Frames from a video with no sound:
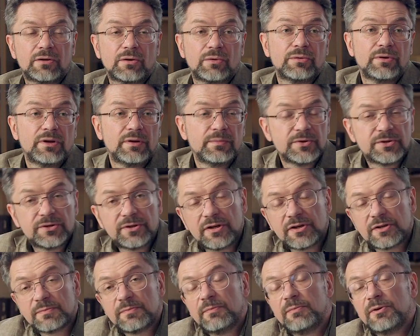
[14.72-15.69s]
Трудные
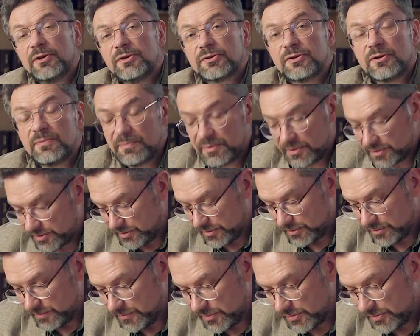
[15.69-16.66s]
места с библейским
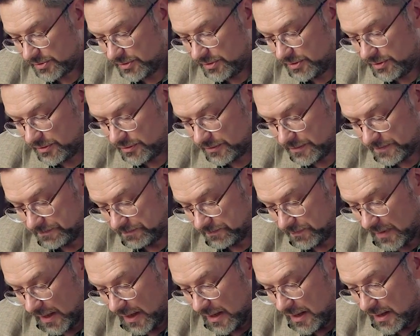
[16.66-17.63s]
порталом «Экзегет».
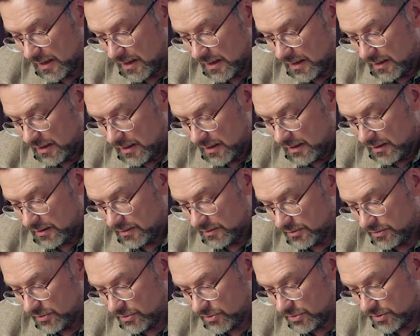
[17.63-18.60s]

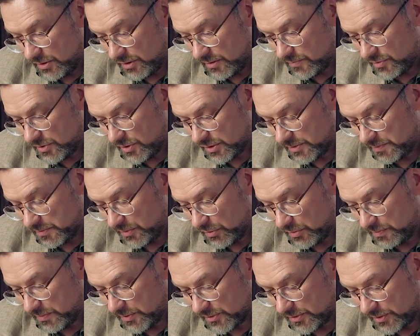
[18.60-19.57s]
Э, читаем сейчас
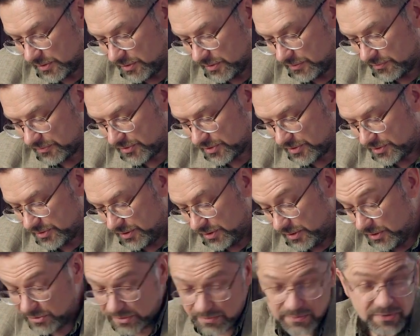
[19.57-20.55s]
первое послание к
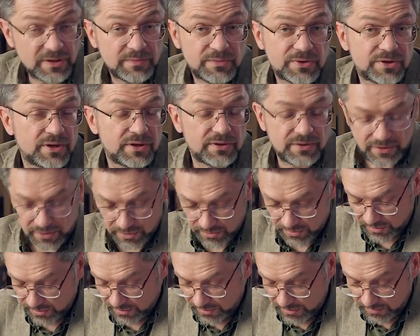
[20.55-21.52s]
фессалоникийцам. Те места, на
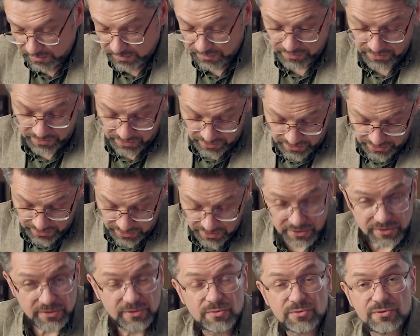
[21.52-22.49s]
которые либо вы,
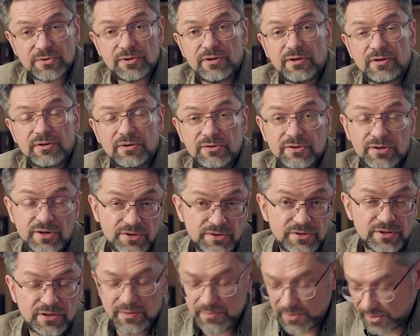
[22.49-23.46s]
дорогие слушатели и
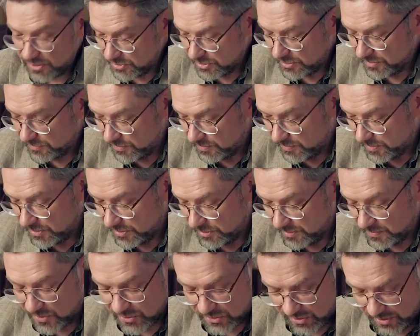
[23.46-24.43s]
зрители, обратили
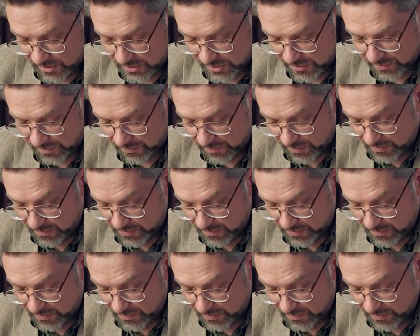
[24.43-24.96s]
внимание и прислали свои